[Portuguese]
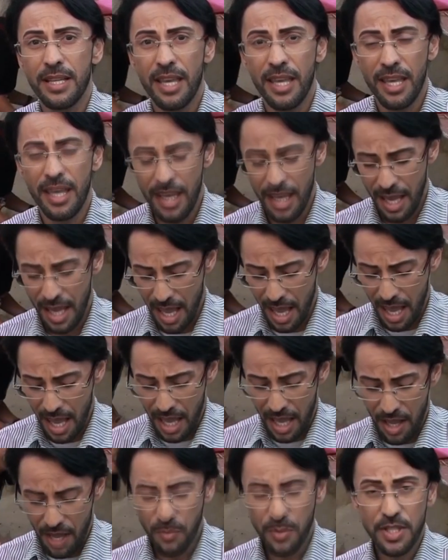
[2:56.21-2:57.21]
aí.
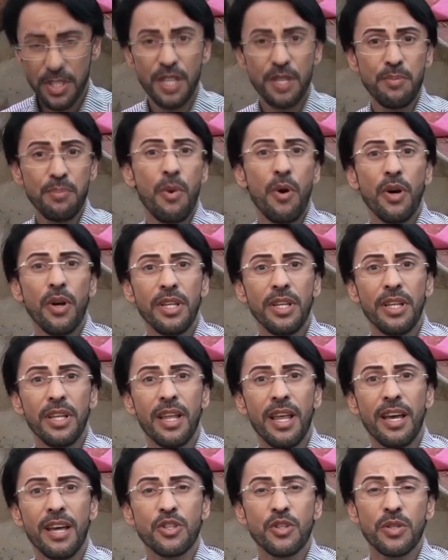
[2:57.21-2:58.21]
E vocês podem
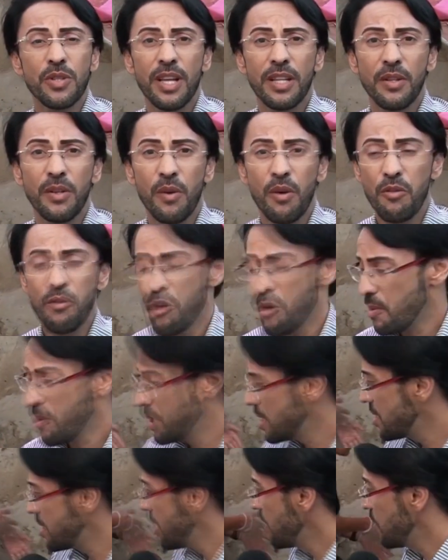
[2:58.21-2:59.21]
né, ajudar de alguma forma
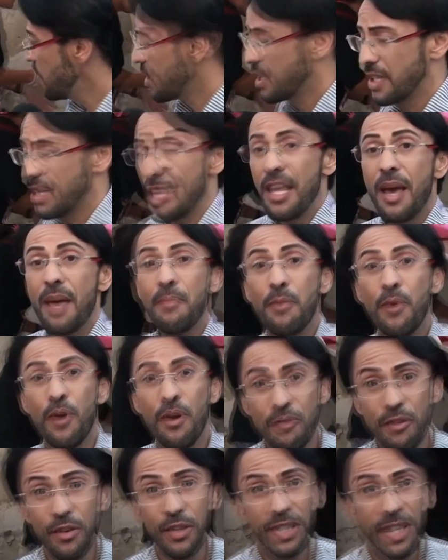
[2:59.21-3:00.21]
essa senhora. Tem a
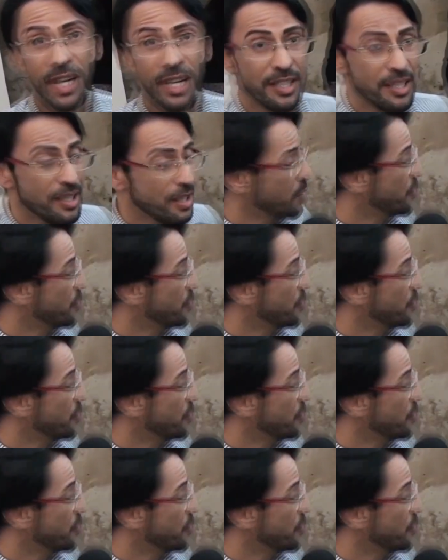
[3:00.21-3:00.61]
boa vontade de